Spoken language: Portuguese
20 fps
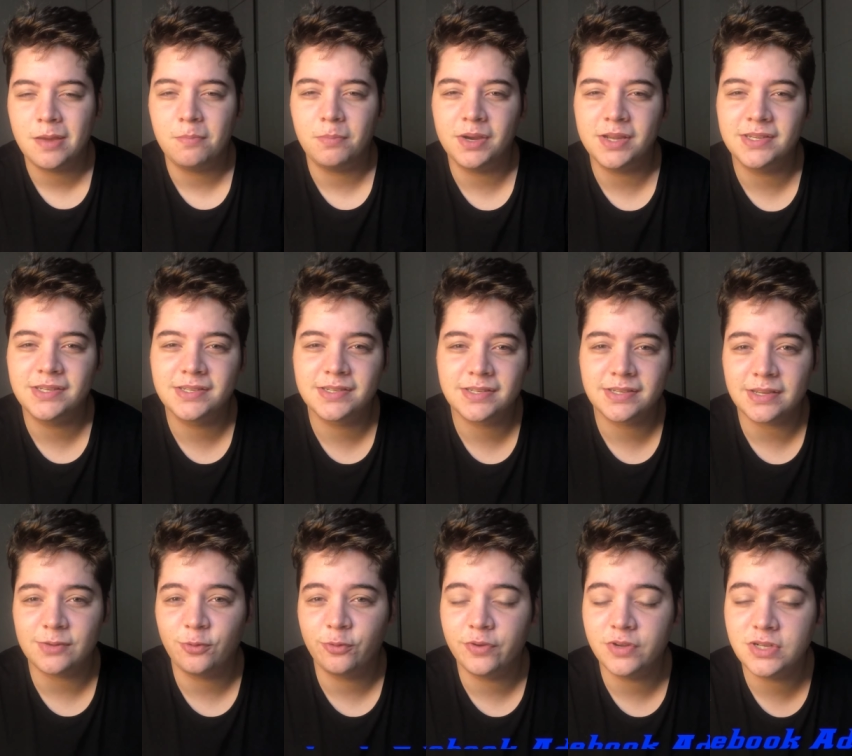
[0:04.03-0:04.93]

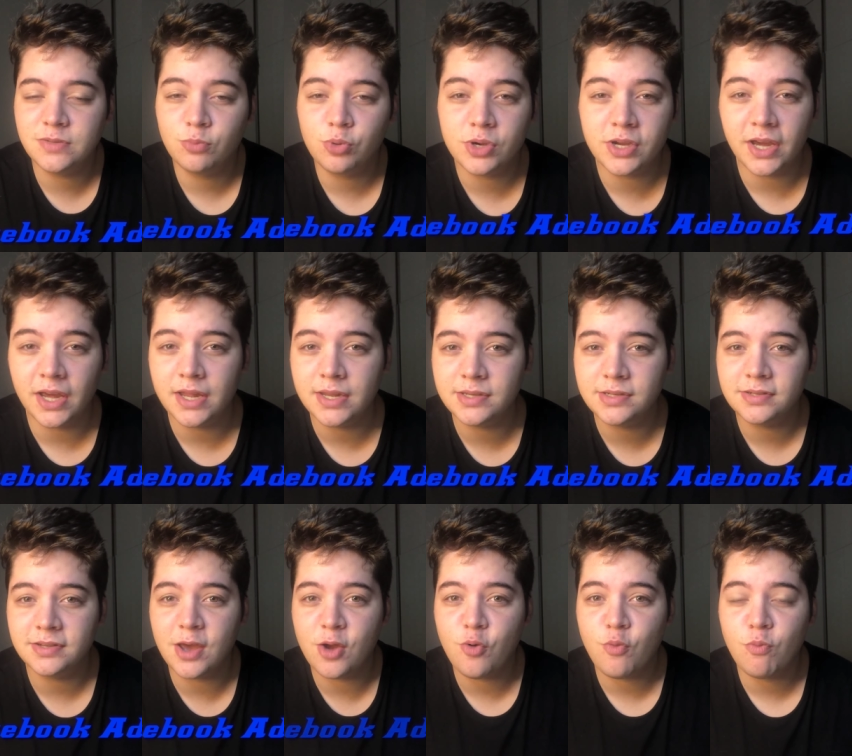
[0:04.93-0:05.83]
mas o Facebook
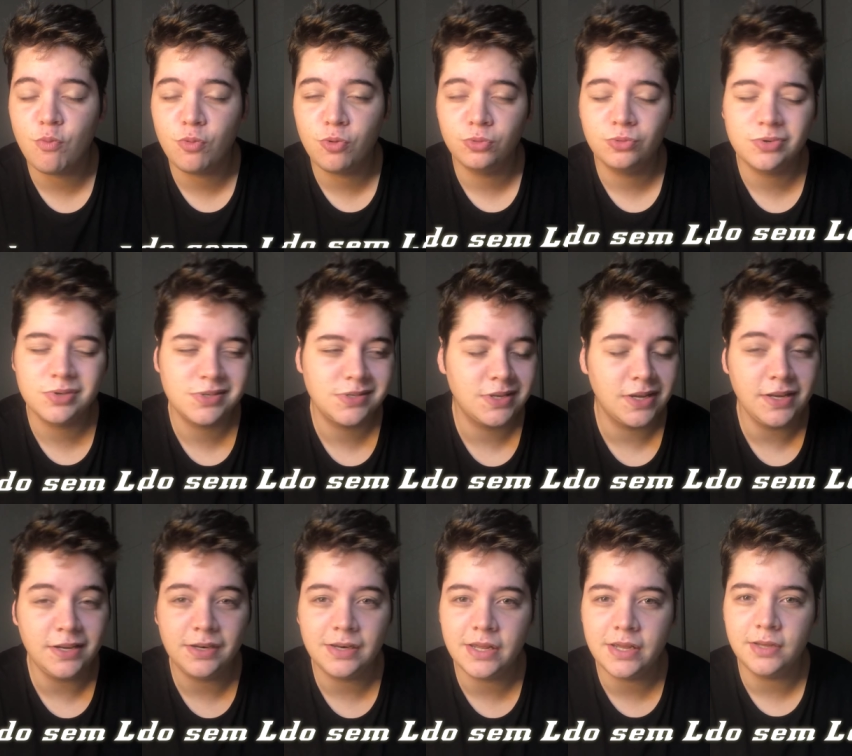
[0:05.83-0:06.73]
Ads era um mundo
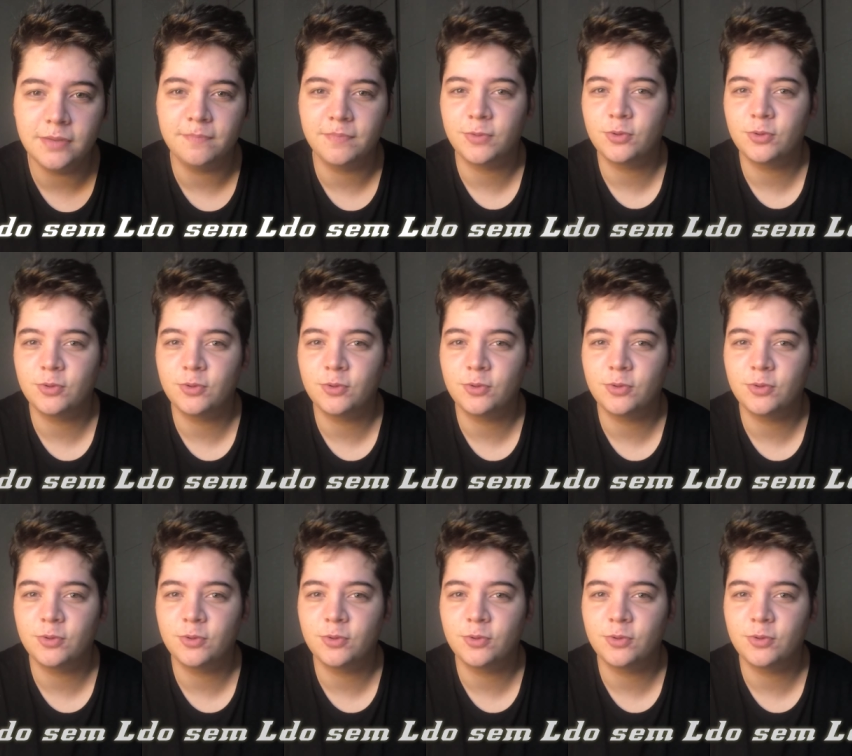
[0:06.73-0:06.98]
sem lei.